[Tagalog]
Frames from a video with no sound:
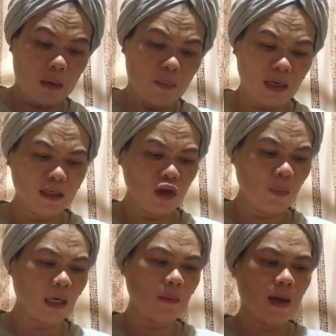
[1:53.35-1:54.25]
Maganda yung
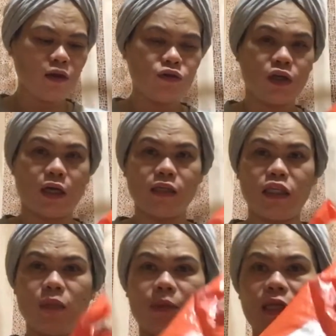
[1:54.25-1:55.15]
pagkabalot niya guys.
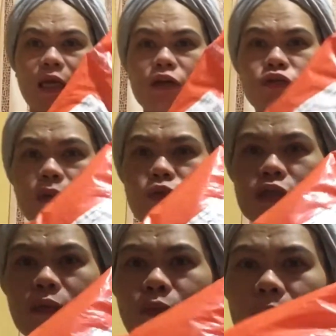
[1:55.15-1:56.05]
Hindi pa talaga ito
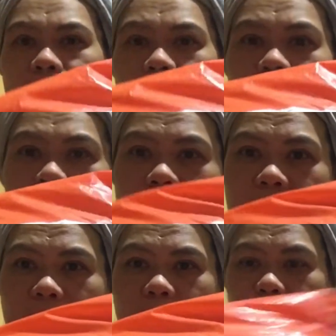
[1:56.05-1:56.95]
nabuksan pa. Ayan,
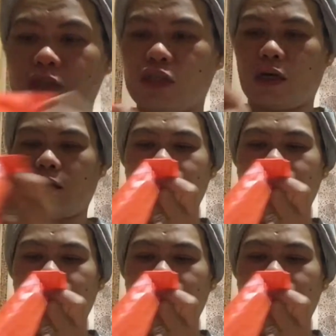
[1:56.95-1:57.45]
nakasealed pa siya.